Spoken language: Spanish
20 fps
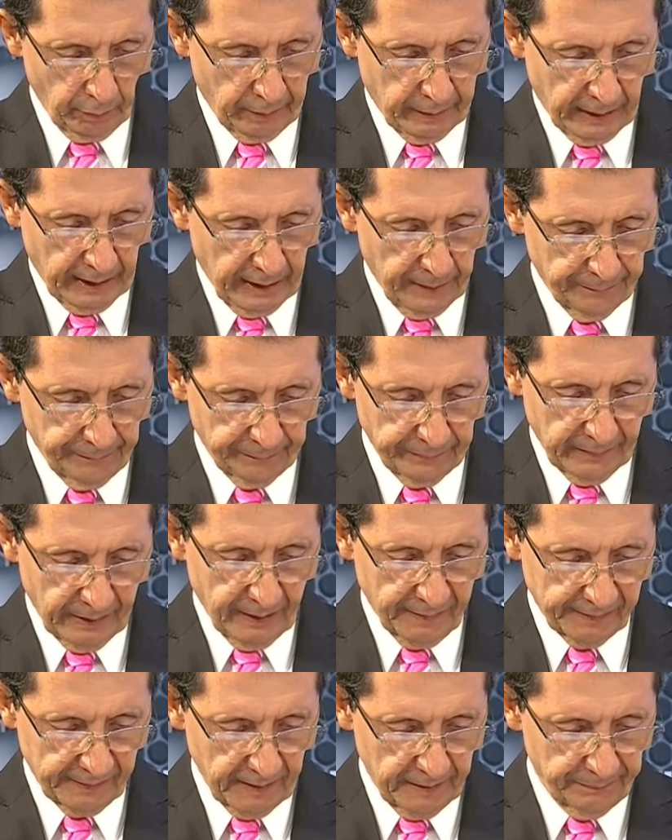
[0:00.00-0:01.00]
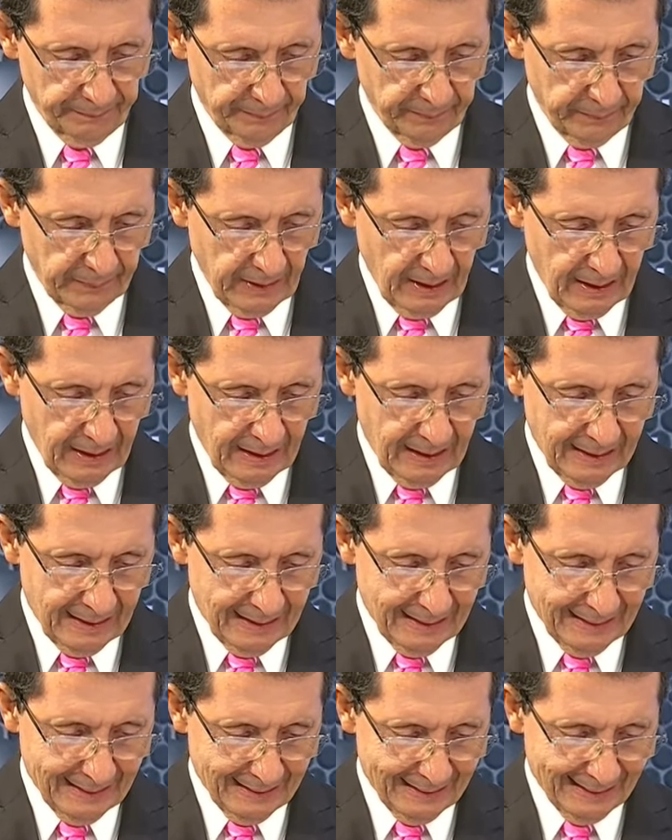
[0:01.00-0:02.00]
Porque, es decir,
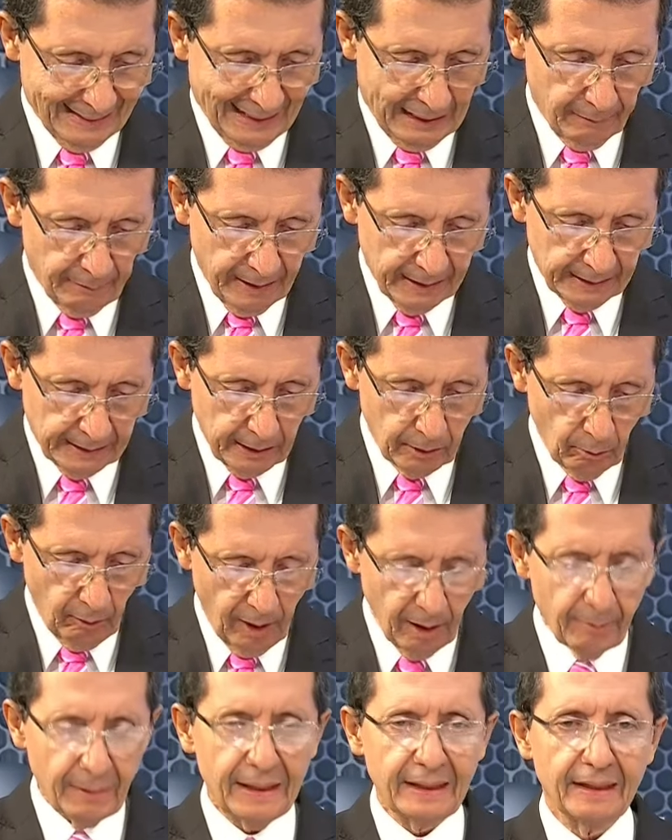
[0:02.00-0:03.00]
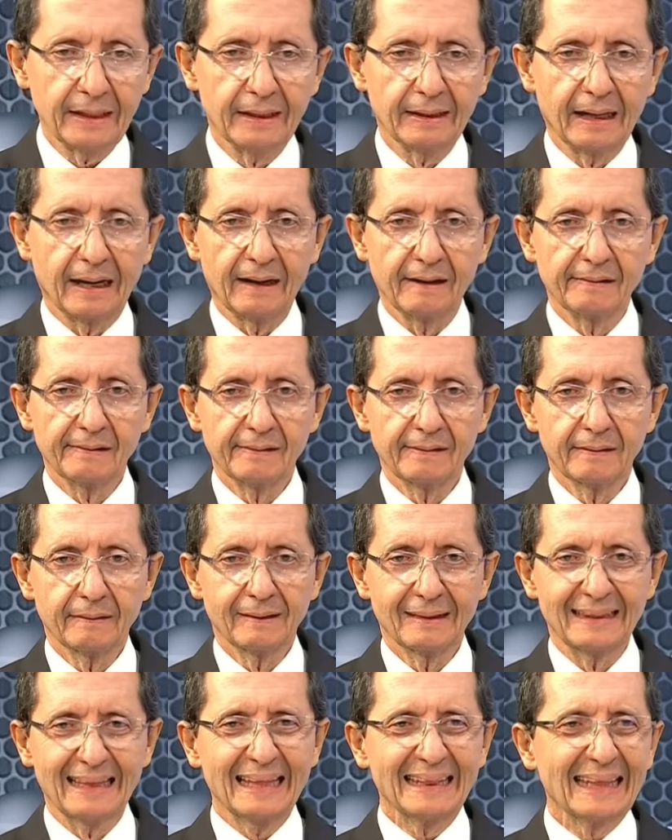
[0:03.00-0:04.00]
del 22 al 23,
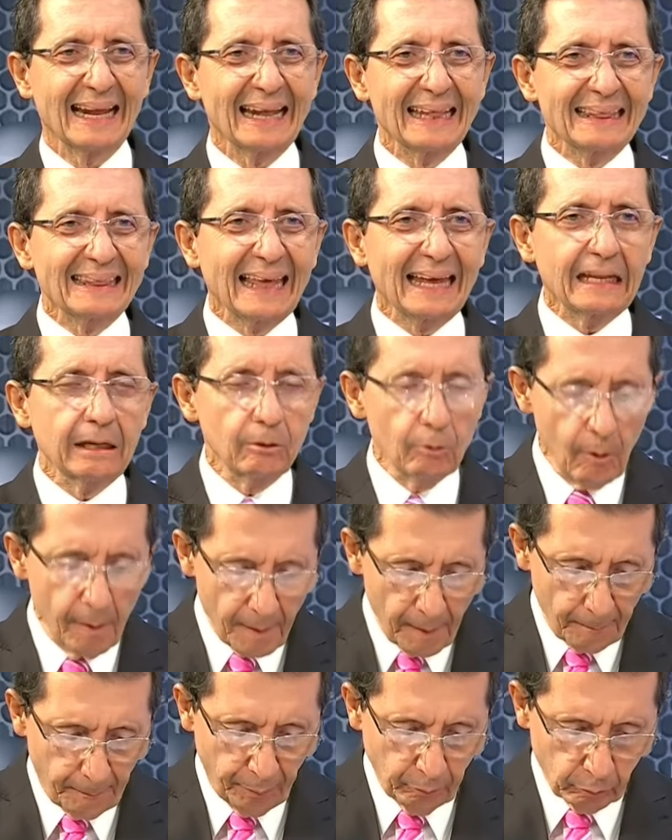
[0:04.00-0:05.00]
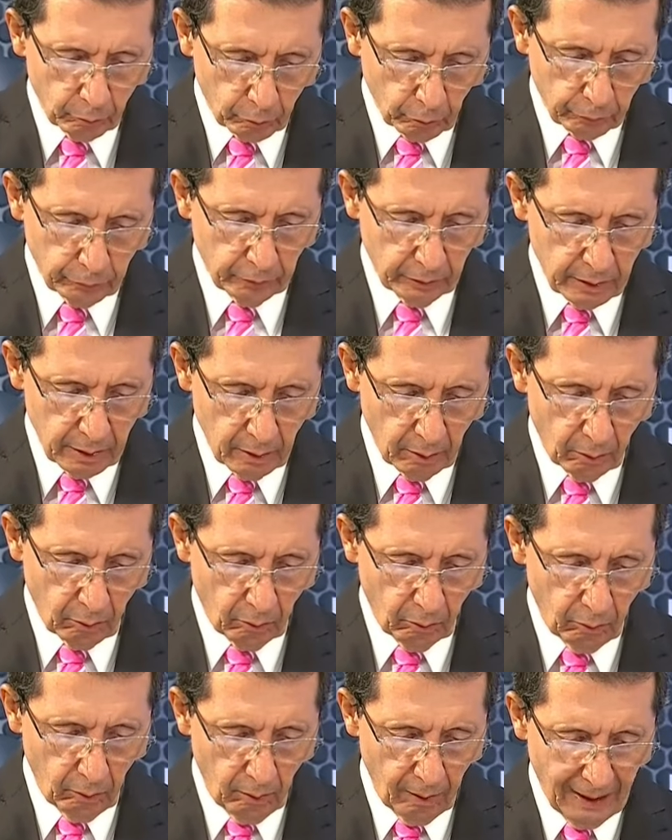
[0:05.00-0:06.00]
de
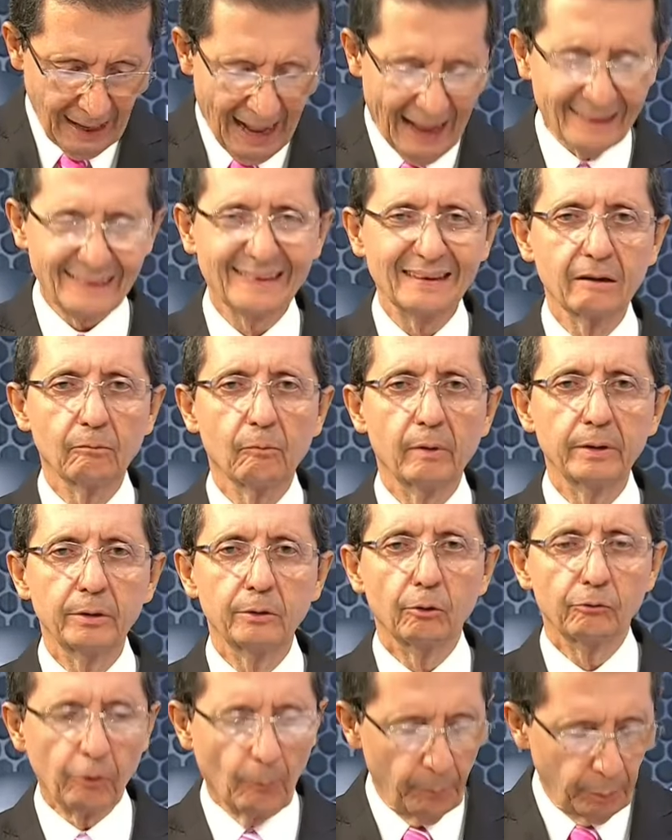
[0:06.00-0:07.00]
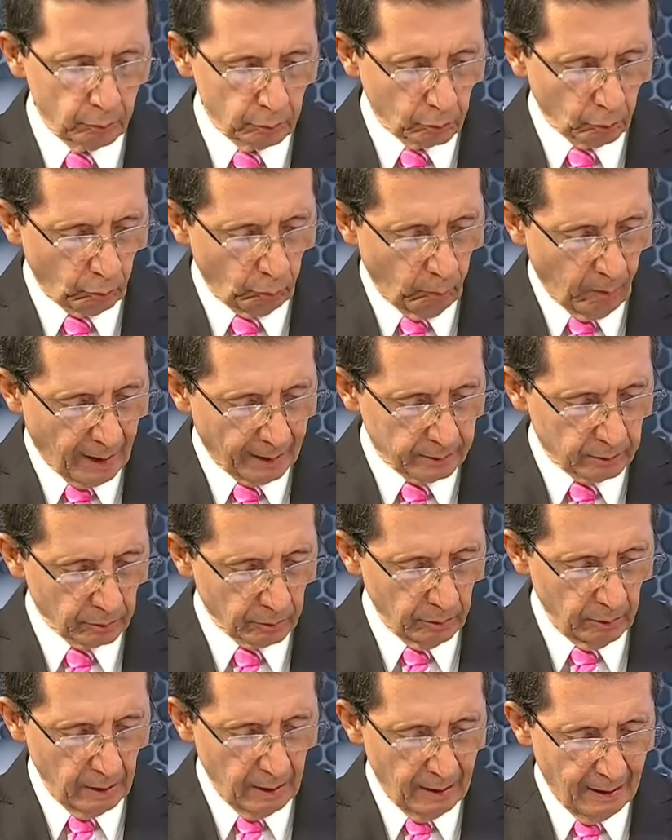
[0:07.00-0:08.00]
39.5 a 58.4,
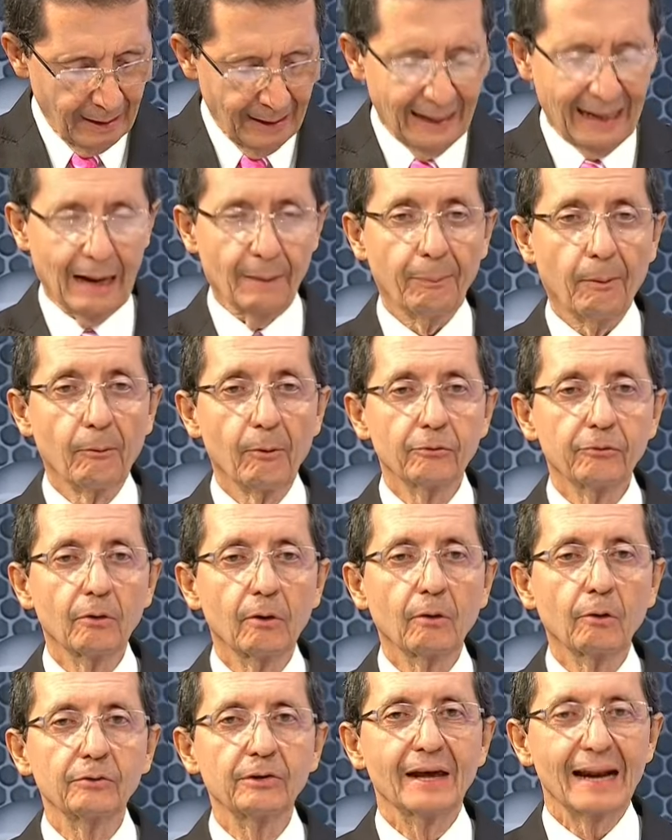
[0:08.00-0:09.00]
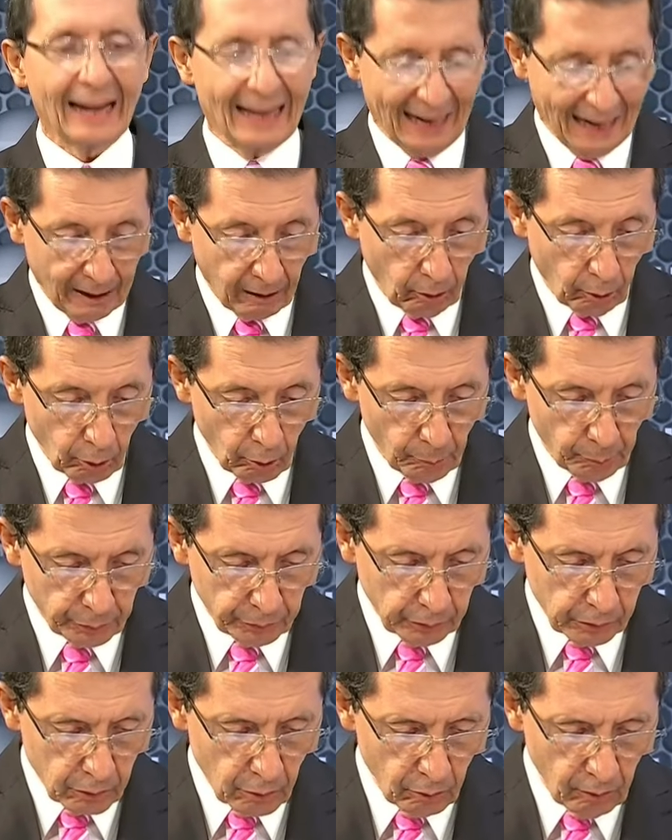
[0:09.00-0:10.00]
la población considera que la
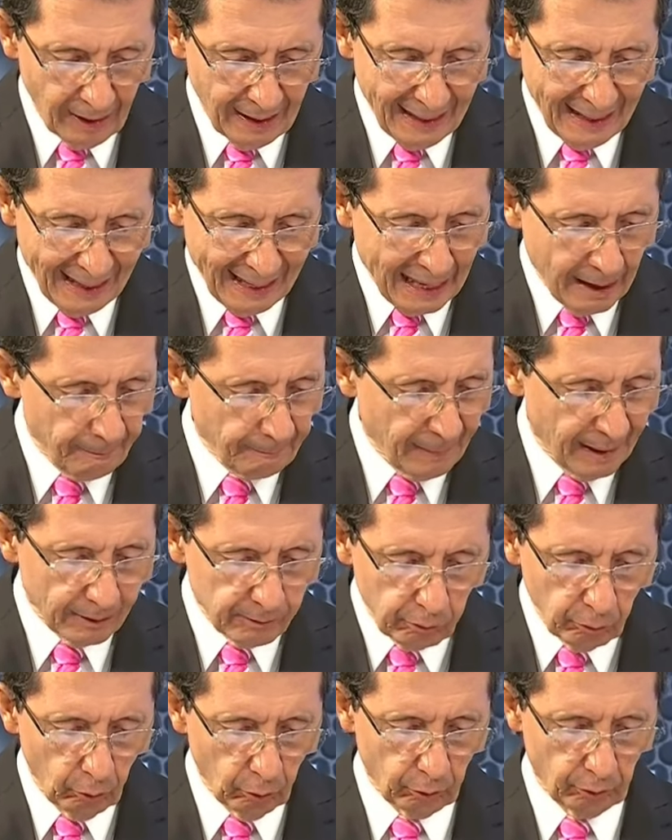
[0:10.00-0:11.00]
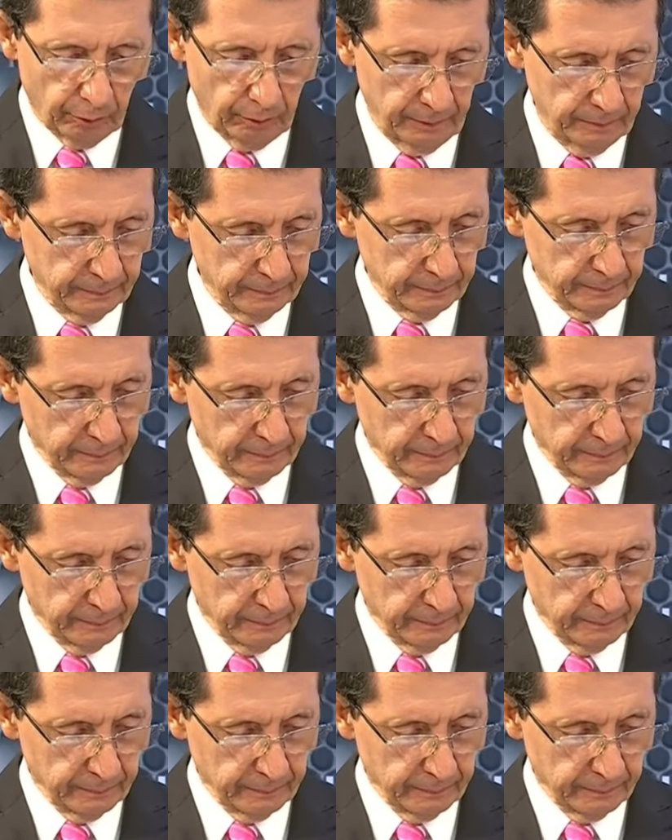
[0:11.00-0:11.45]
corrupción es mayor